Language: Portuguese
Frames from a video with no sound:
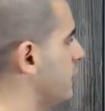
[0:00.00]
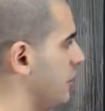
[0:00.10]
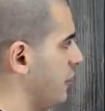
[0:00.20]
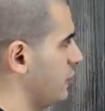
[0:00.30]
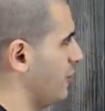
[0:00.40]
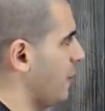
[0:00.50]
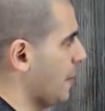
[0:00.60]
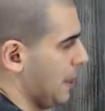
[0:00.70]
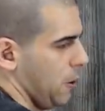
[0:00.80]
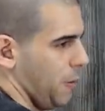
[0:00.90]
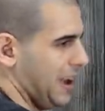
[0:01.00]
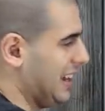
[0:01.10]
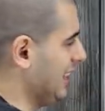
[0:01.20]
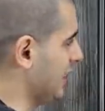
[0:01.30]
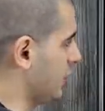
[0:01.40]
viu que você fez um, uma
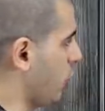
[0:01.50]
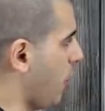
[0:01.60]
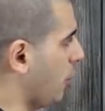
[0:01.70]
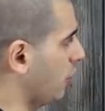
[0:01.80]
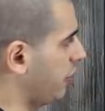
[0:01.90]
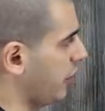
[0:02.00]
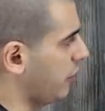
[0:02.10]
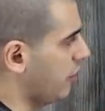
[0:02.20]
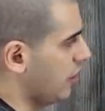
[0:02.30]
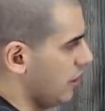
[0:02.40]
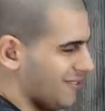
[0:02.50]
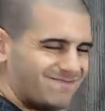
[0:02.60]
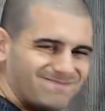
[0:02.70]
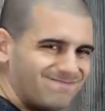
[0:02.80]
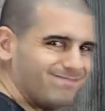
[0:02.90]
inclinação com a mão no freio
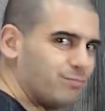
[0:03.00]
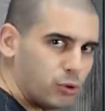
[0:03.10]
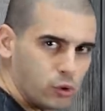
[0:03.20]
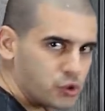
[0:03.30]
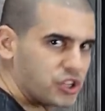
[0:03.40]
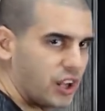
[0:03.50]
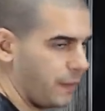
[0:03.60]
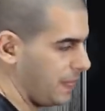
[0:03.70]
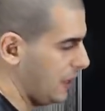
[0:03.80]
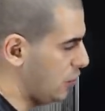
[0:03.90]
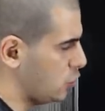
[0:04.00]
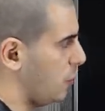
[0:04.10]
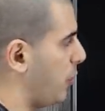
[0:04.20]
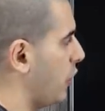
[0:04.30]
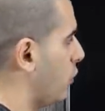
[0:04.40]
brusca. Isso não pode